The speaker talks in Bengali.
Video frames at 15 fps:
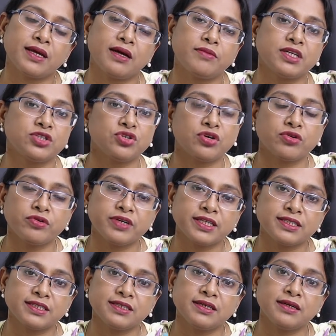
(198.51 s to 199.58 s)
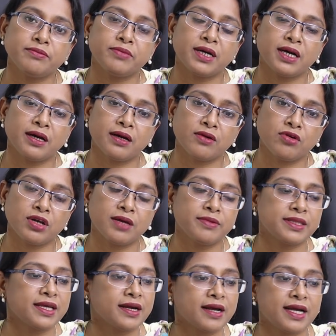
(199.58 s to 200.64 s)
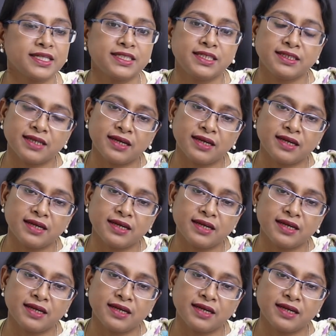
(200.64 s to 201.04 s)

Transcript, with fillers: আমার জ্বর হয়েছে বা গলা ব্যথা কাশি